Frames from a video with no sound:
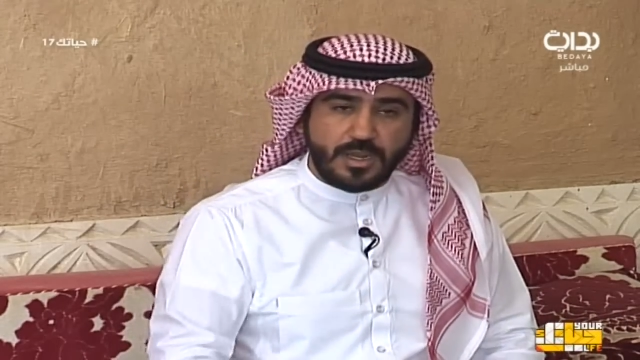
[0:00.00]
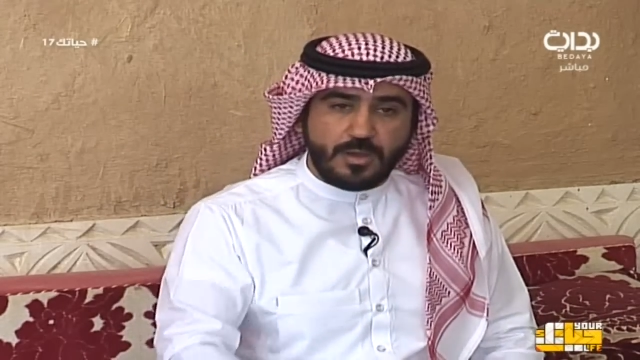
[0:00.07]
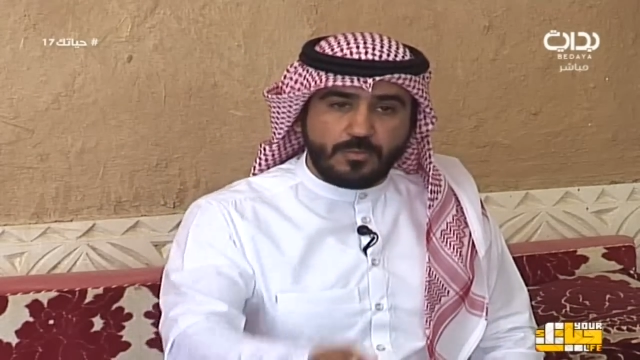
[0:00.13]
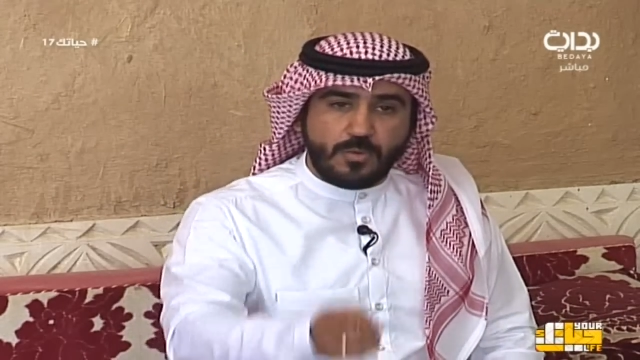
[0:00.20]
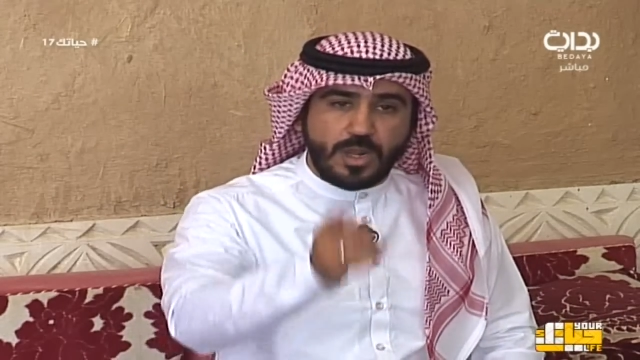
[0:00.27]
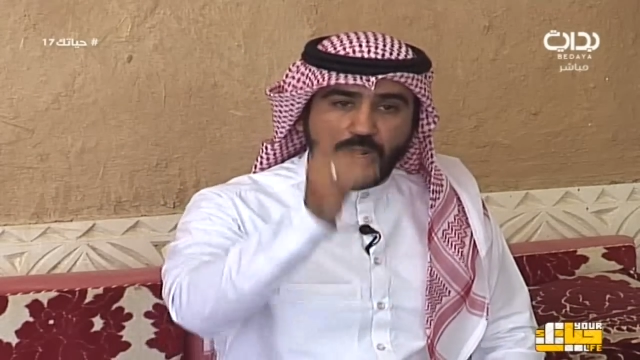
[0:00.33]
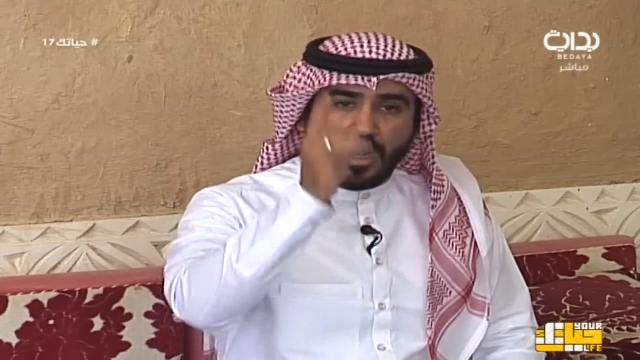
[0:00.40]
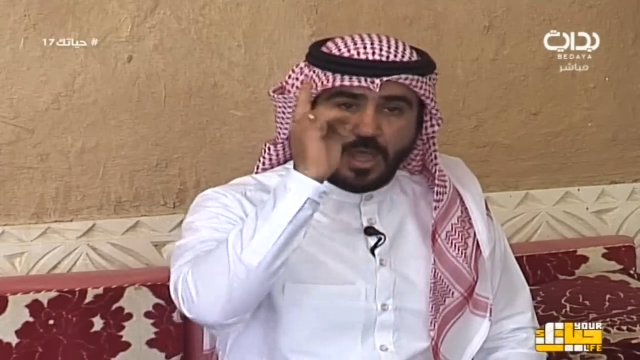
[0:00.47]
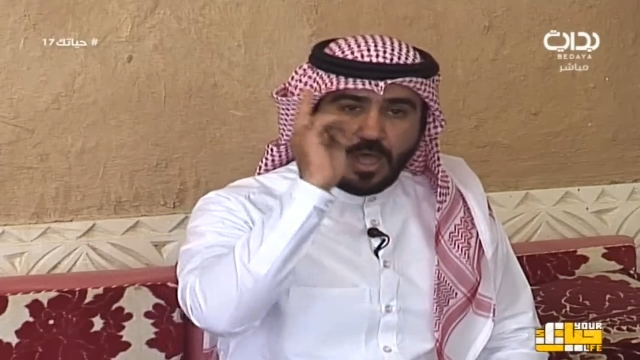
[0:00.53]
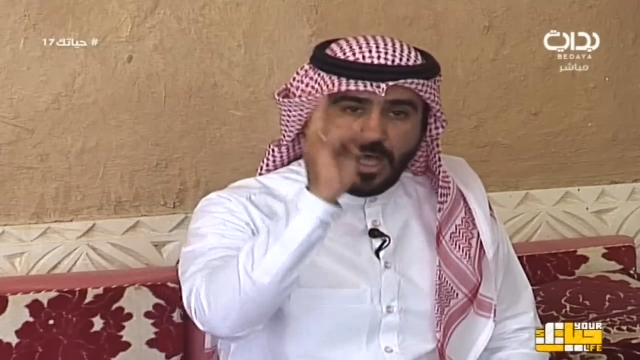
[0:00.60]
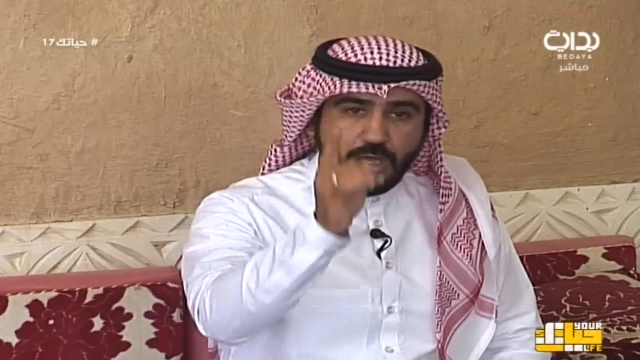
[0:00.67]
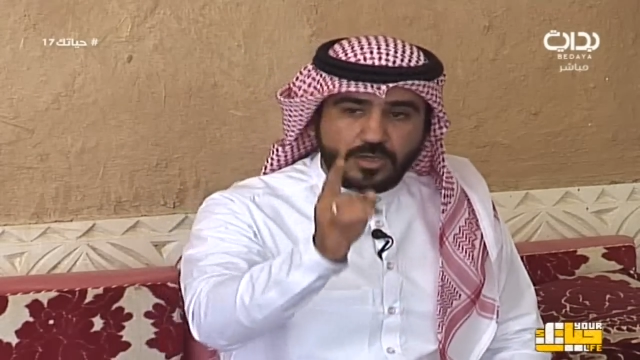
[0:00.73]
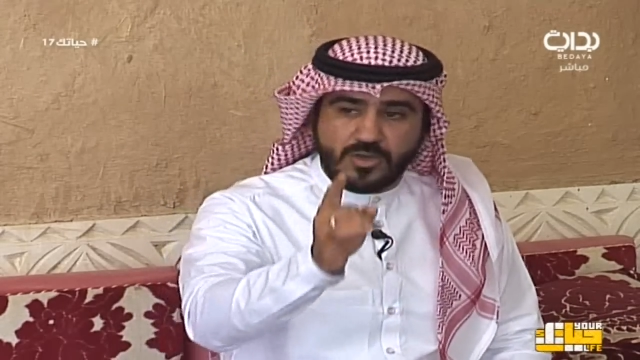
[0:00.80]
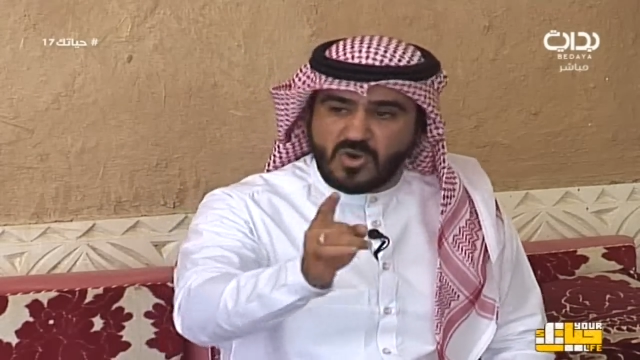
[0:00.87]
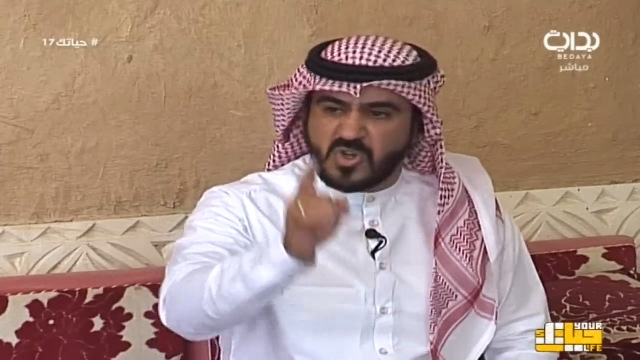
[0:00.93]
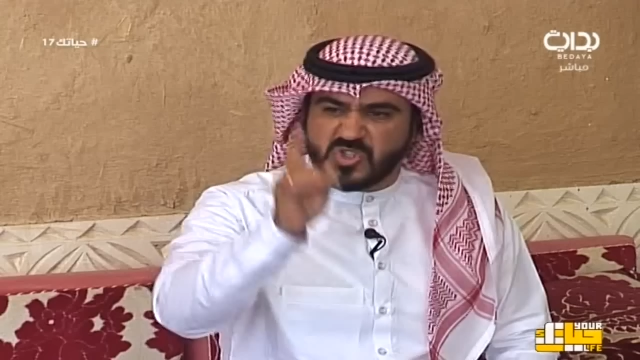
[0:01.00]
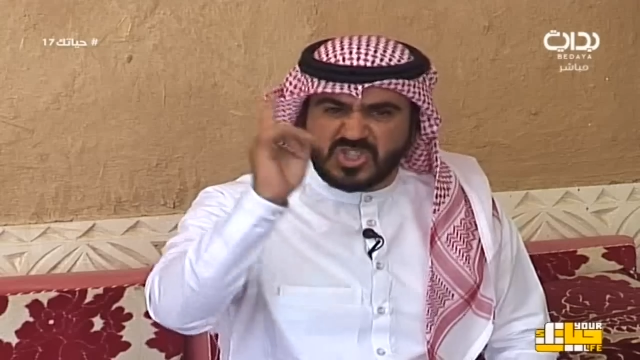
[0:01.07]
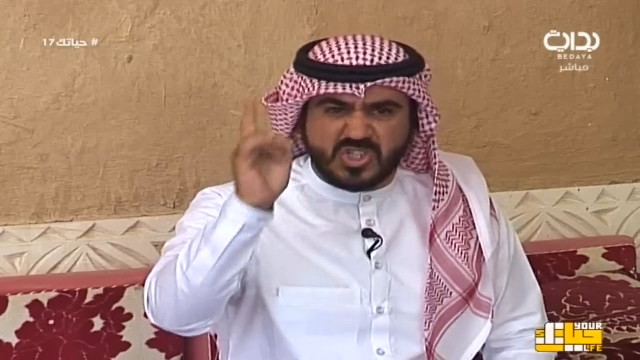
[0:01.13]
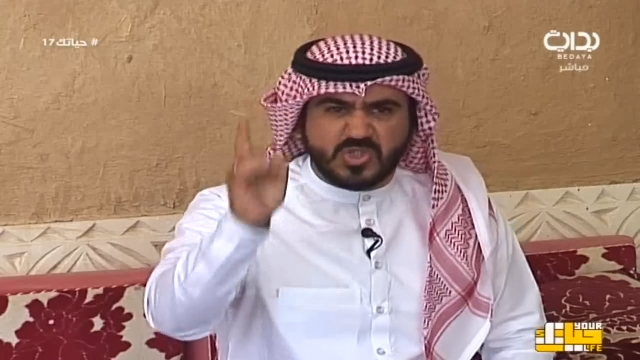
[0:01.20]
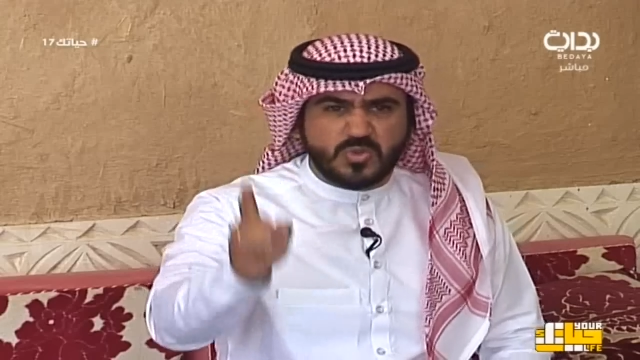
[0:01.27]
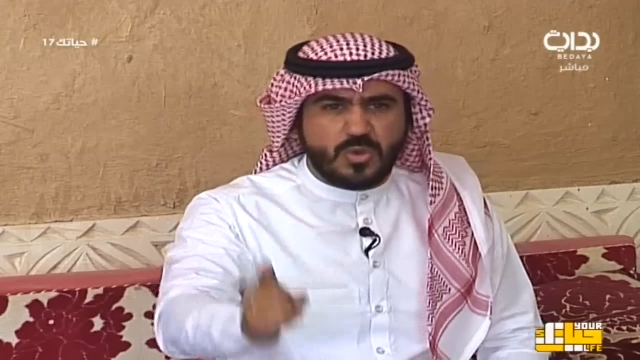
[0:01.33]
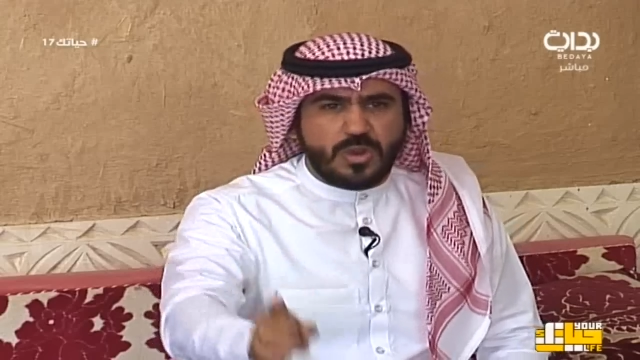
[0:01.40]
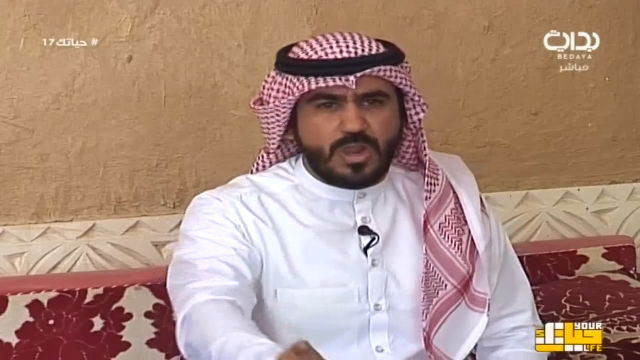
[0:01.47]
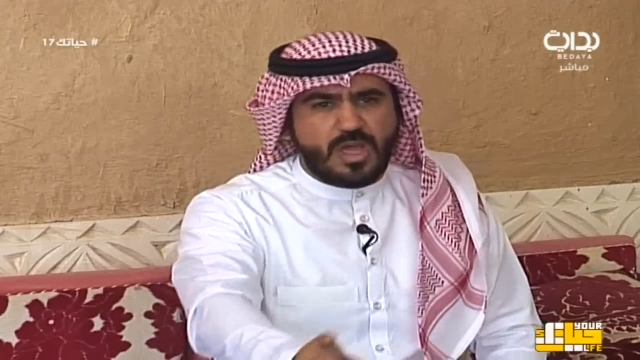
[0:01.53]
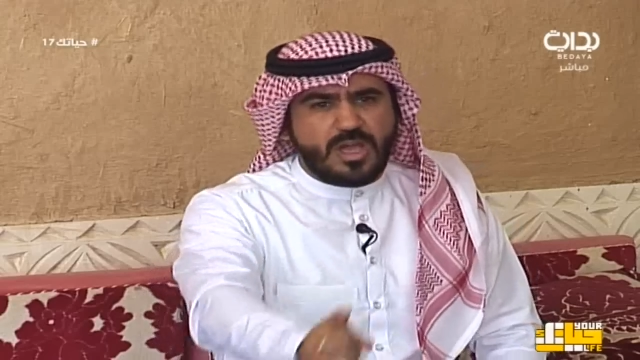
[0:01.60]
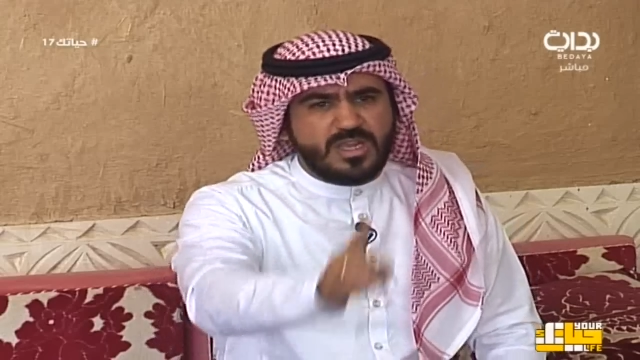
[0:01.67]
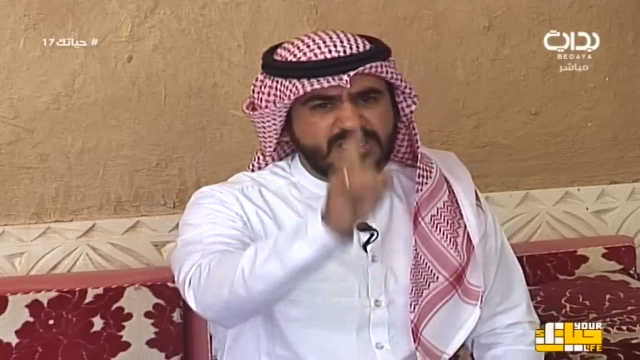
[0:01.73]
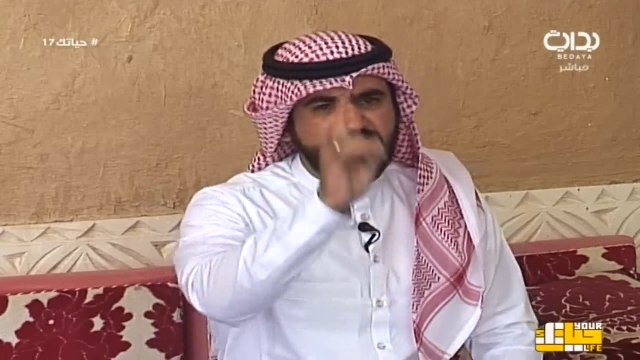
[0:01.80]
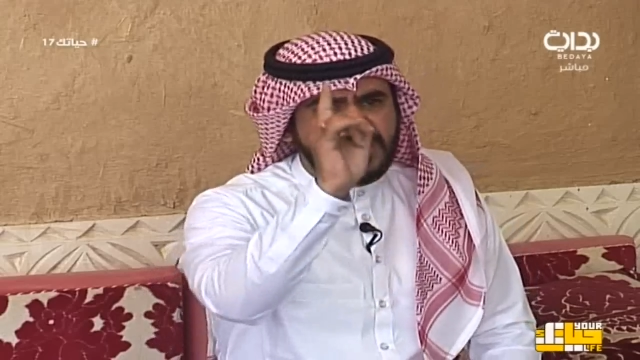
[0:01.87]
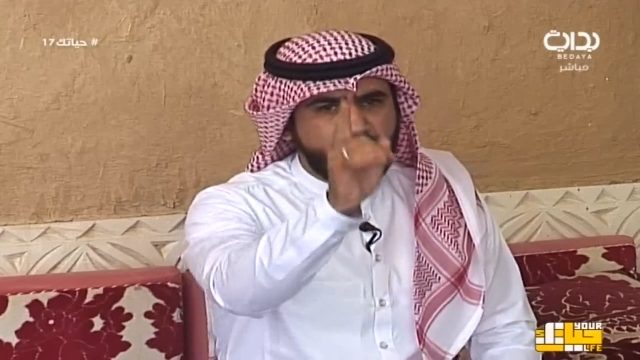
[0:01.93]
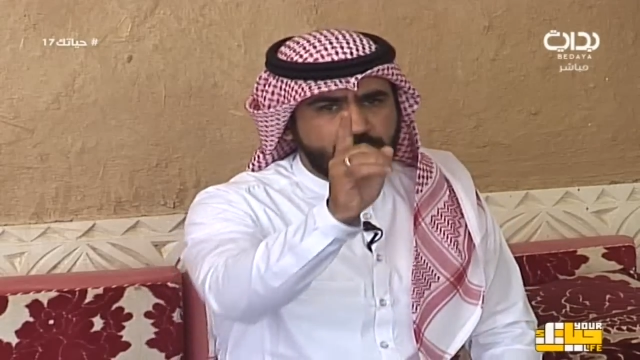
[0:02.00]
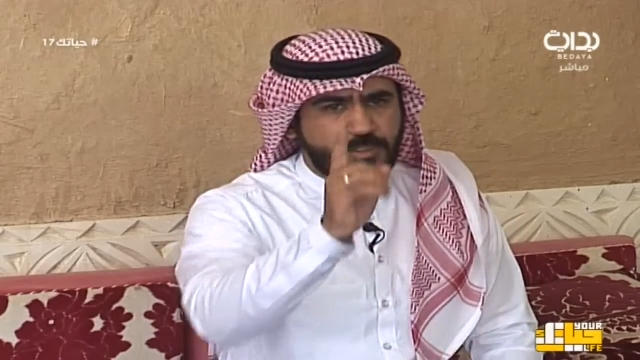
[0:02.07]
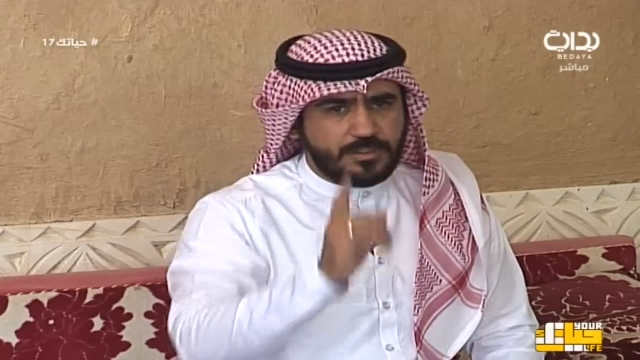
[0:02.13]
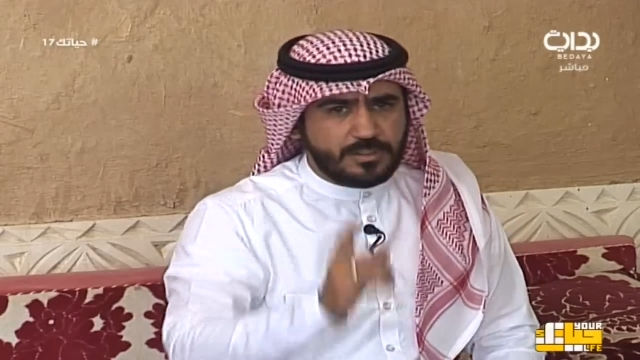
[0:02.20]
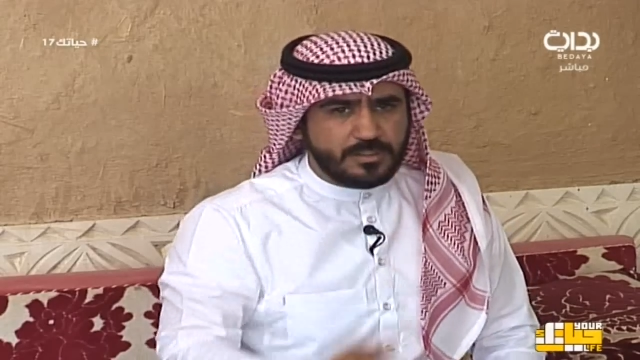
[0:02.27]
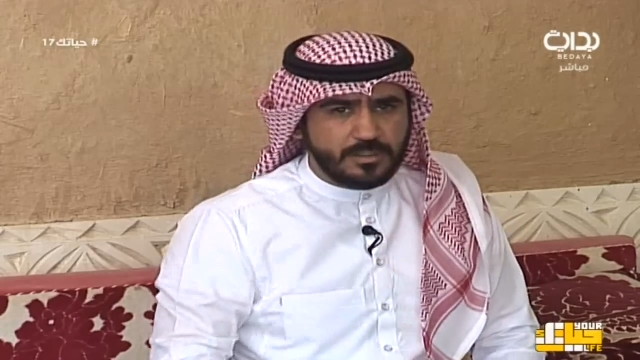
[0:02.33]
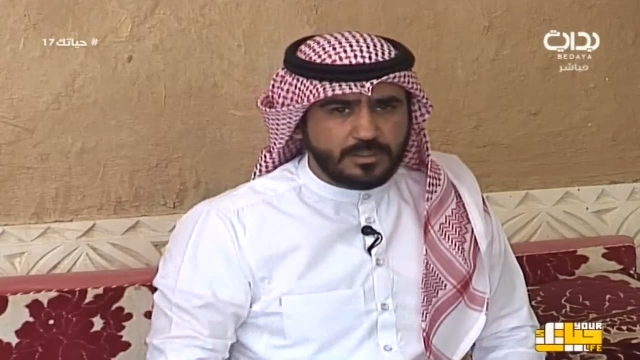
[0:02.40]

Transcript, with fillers: والله لاختك تقول الله لا يسامحك